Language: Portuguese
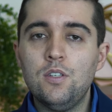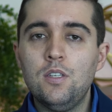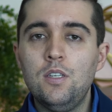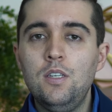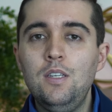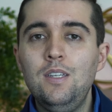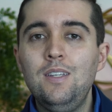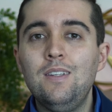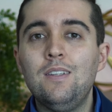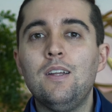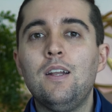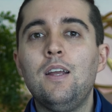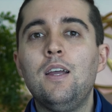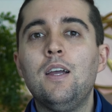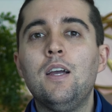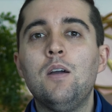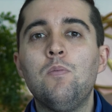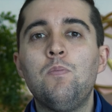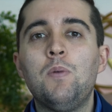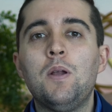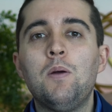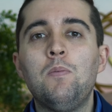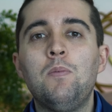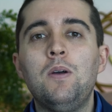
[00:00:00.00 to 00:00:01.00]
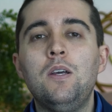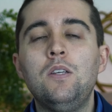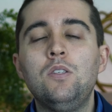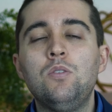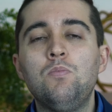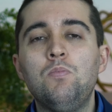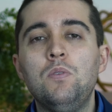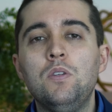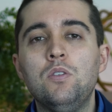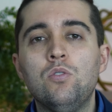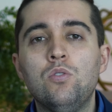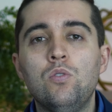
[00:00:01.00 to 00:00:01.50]
aqui, entrega para mais
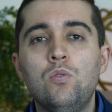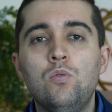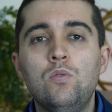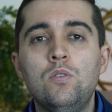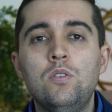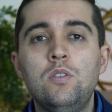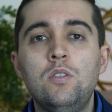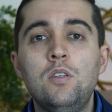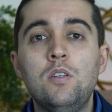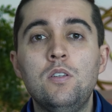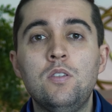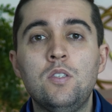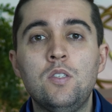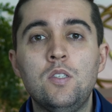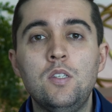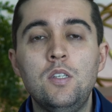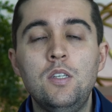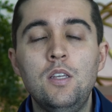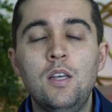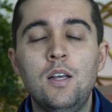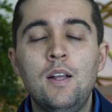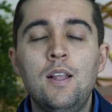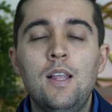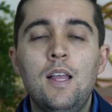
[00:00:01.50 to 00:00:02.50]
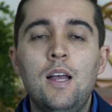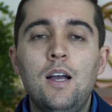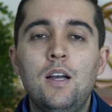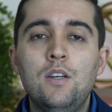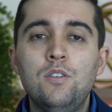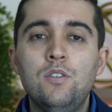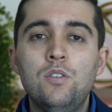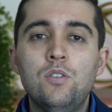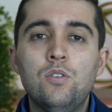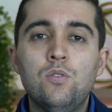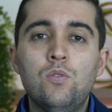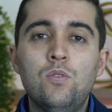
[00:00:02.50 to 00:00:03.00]
pessoas e assim
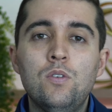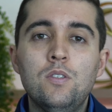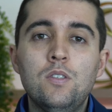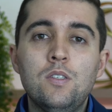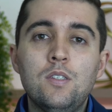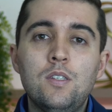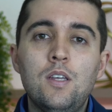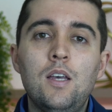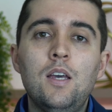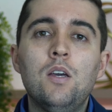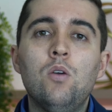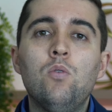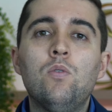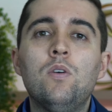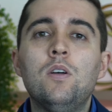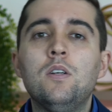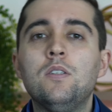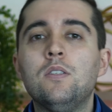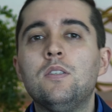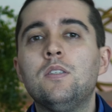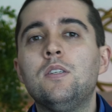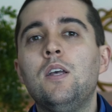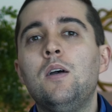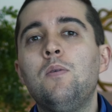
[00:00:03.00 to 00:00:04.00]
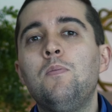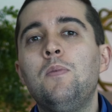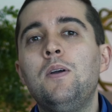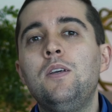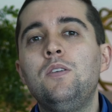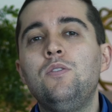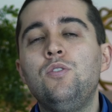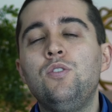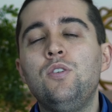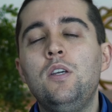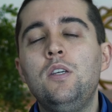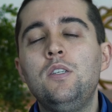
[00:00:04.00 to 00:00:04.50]
a gente consegue alcançar
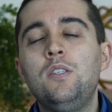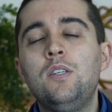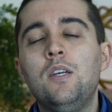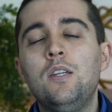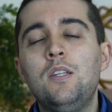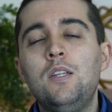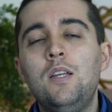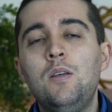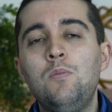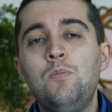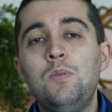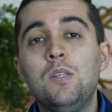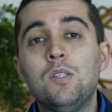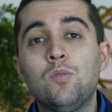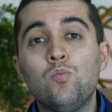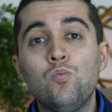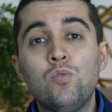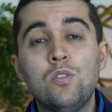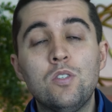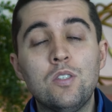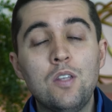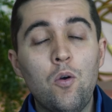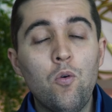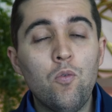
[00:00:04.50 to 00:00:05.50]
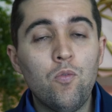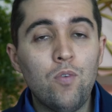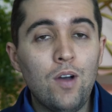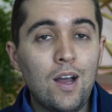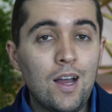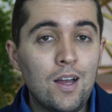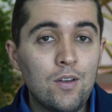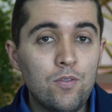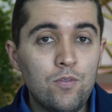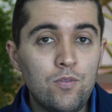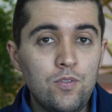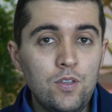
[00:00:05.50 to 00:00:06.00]
mais gente, até mesmo
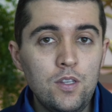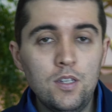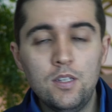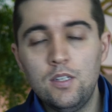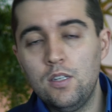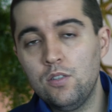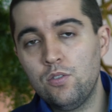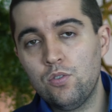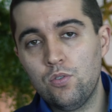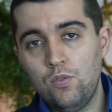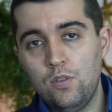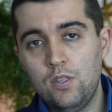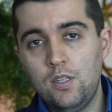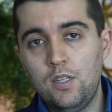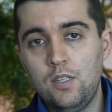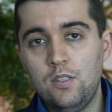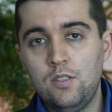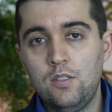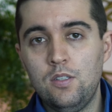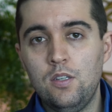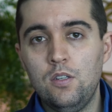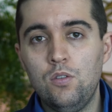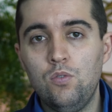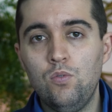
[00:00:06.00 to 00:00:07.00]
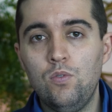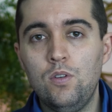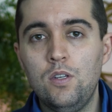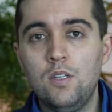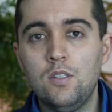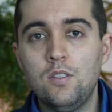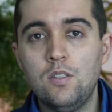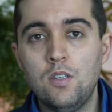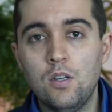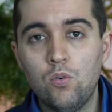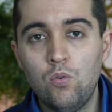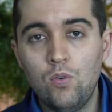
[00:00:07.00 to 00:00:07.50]
salvar vidas contra essa
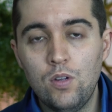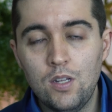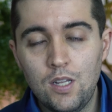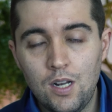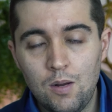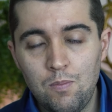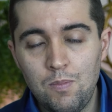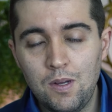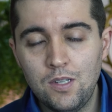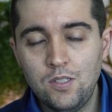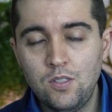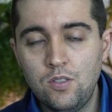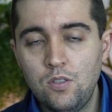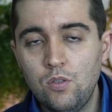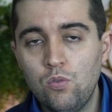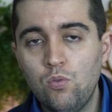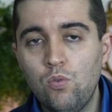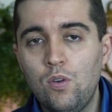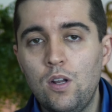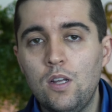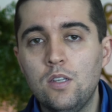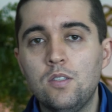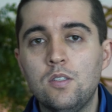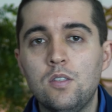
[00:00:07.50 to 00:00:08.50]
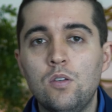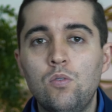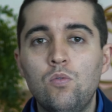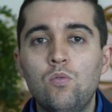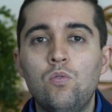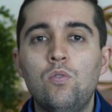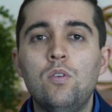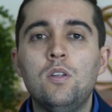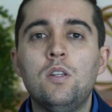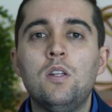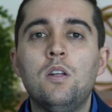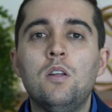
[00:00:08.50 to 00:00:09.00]
doença, contra a má circulação,
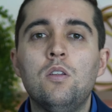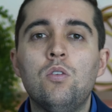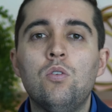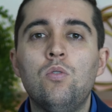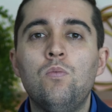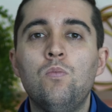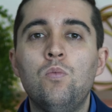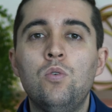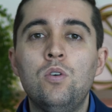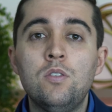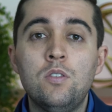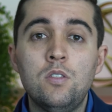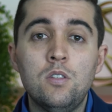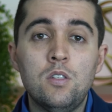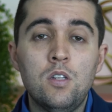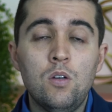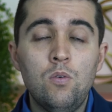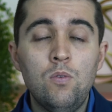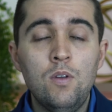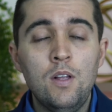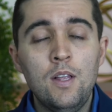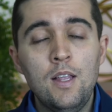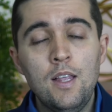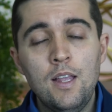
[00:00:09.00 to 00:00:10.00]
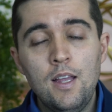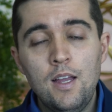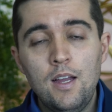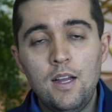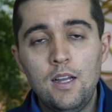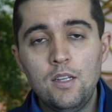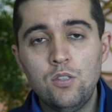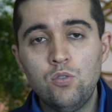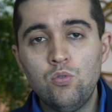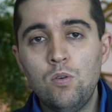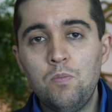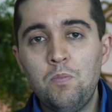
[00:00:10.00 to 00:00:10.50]
contra a trombose. Então,
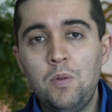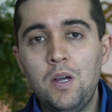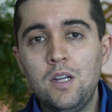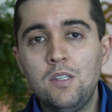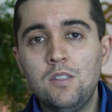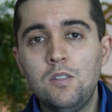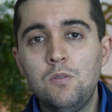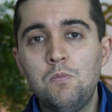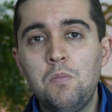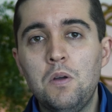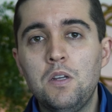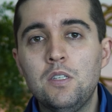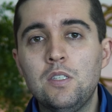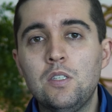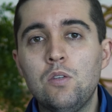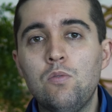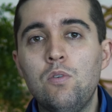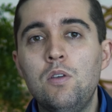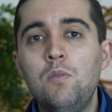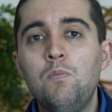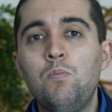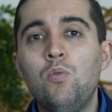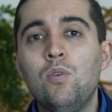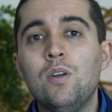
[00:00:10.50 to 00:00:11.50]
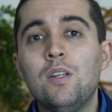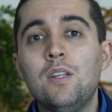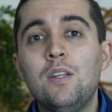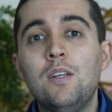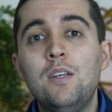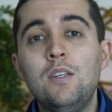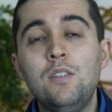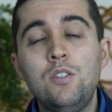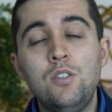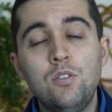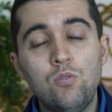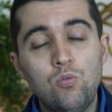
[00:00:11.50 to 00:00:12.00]
a sua participação é
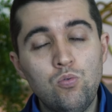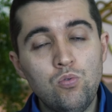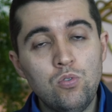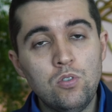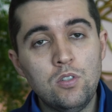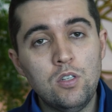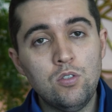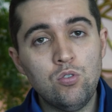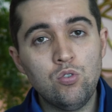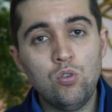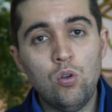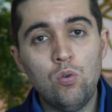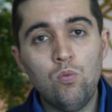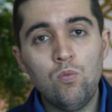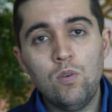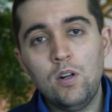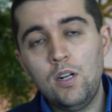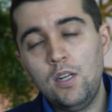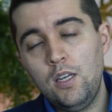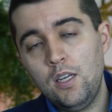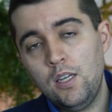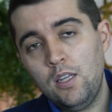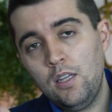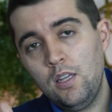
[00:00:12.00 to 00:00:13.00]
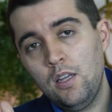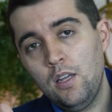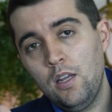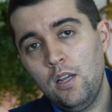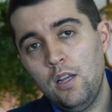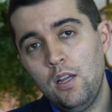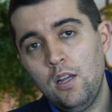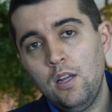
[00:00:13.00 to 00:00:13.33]
importante, custa só um clique.